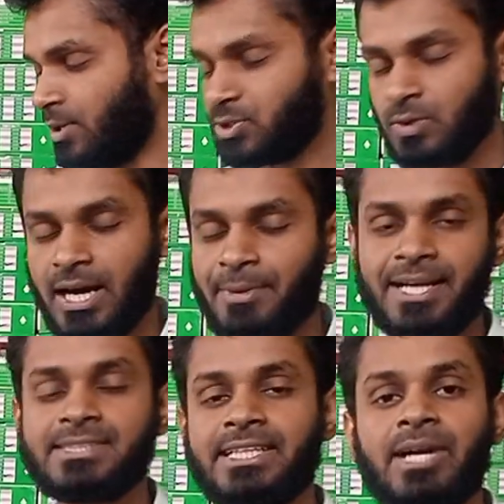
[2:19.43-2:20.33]
এগুলো চুলা
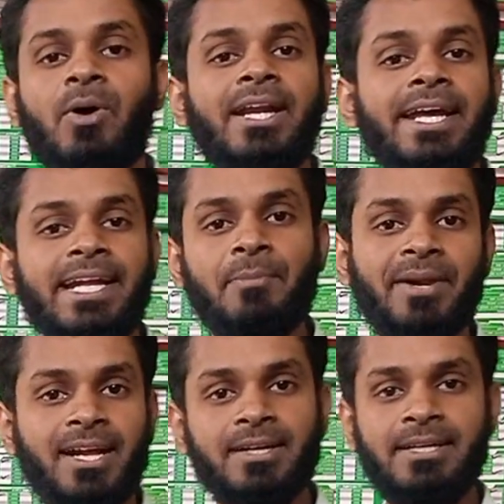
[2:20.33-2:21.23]
আমার কাছ থেকে অনলাইনে
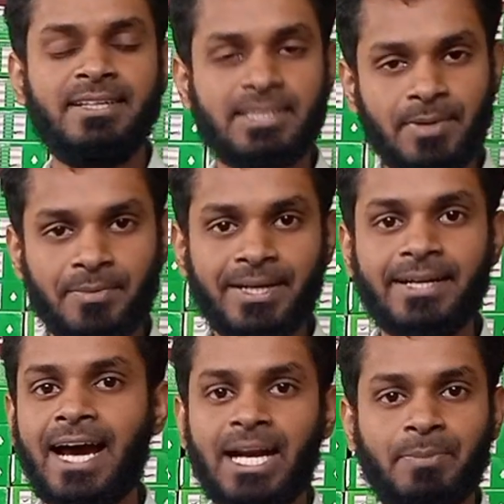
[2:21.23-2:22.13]
আপনারা নিতে
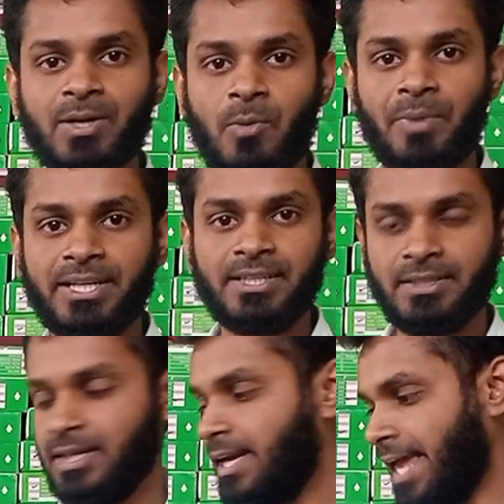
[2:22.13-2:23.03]
পারবেন এটা আরএফএল
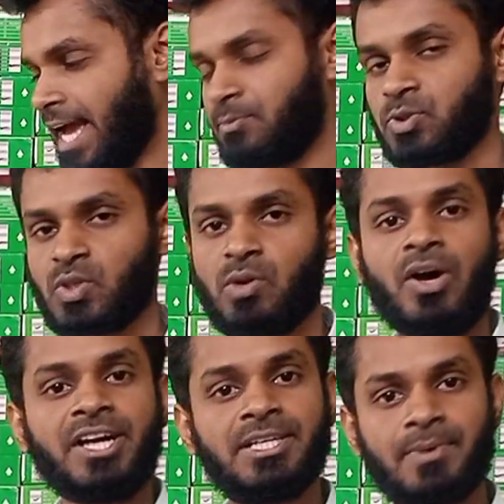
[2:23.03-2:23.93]
কোম্পানির এক
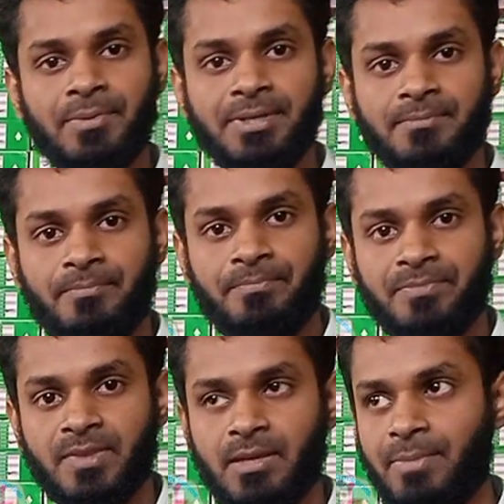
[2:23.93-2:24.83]
বছরের ওয়ারেন্টি পাবেন
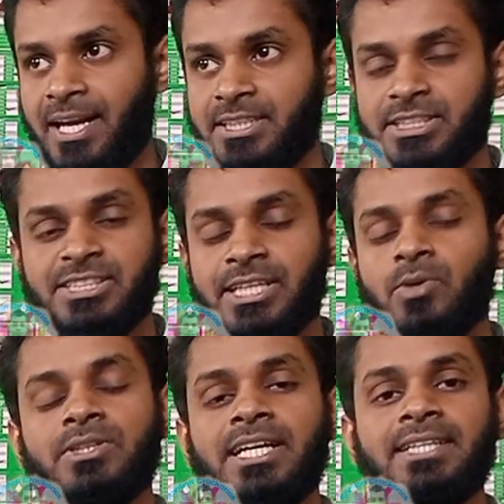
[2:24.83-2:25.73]
বাংলাদেশের
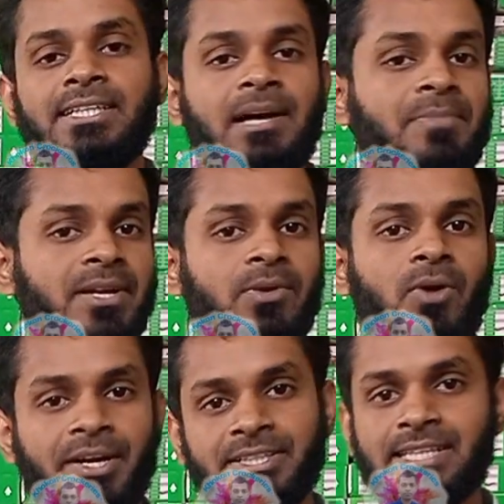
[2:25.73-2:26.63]
যে কোনো জায়গা থেকে আপনি
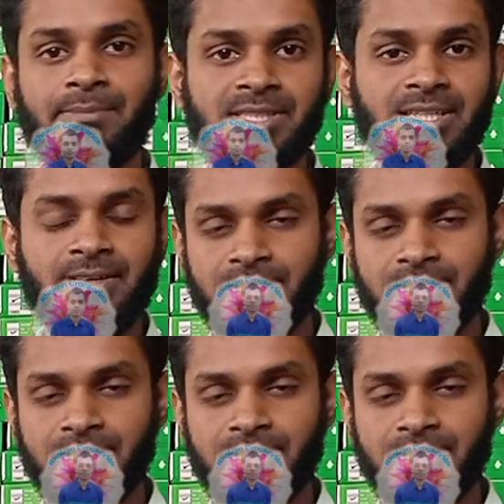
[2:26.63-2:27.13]
ওয়ারেন্টি সার্ভিস